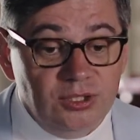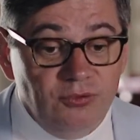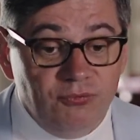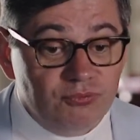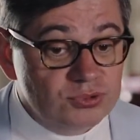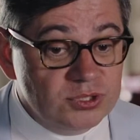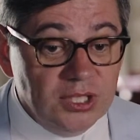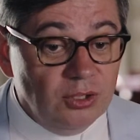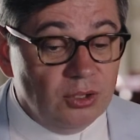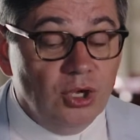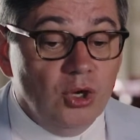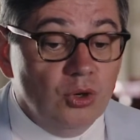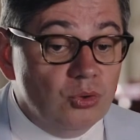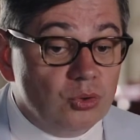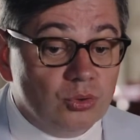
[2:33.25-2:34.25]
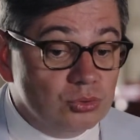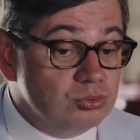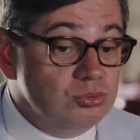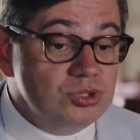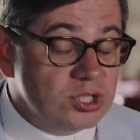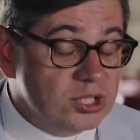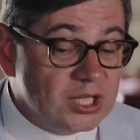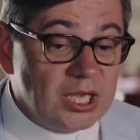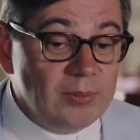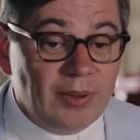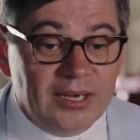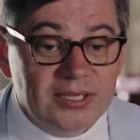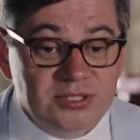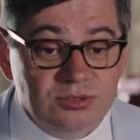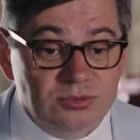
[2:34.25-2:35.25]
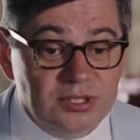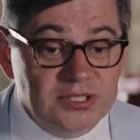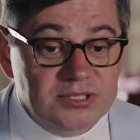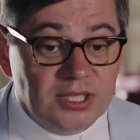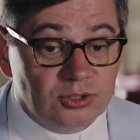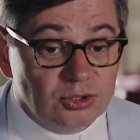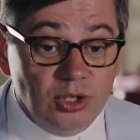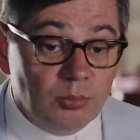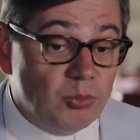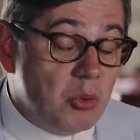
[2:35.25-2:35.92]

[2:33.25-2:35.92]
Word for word: diffusé, le, contenu généré par les utilisateurs.